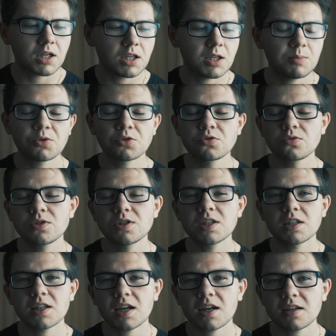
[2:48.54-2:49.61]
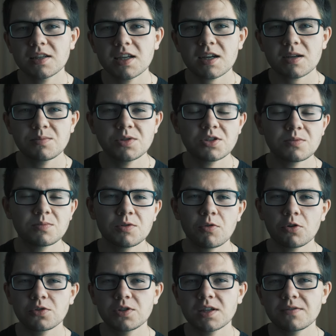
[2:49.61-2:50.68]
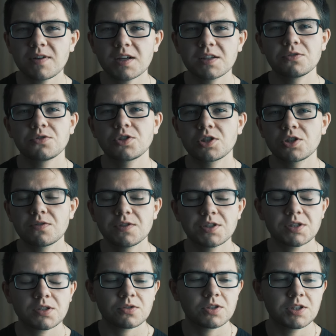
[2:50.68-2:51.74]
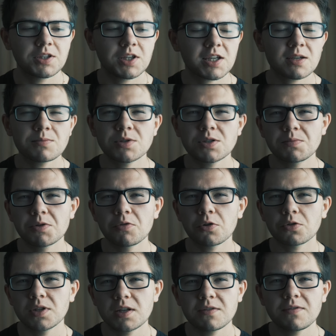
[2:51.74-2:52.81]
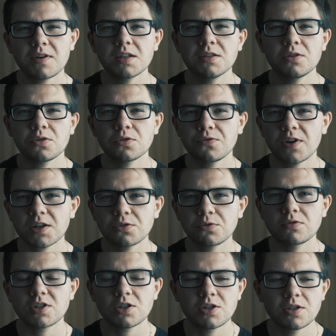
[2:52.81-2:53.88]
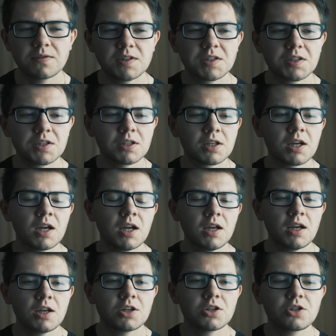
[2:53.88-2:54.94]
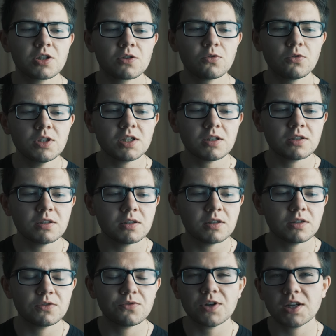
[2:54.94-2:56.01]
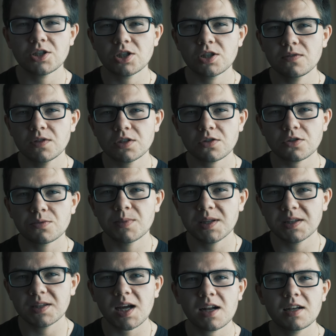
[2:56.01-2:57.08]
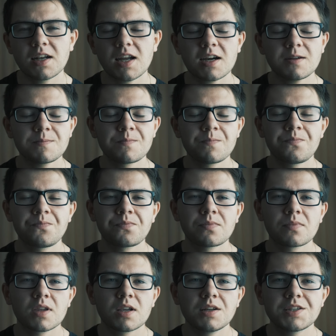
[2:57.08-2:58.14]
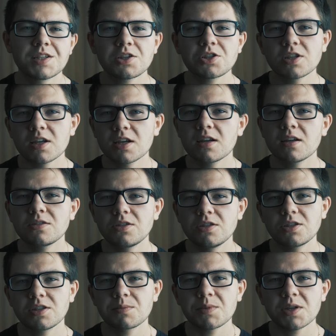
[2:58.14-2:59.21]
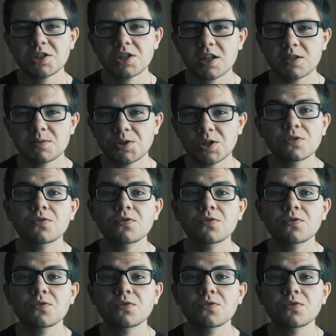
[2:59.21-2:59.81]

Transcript: i poczuć się tak, jakbyś był oderwany od rzeczywistości, tak jakbyś był oderwany od faktów rzeczywistych, szczególnie gdy twoja rzeczywistość mentalna zacznie ci się mieszać przed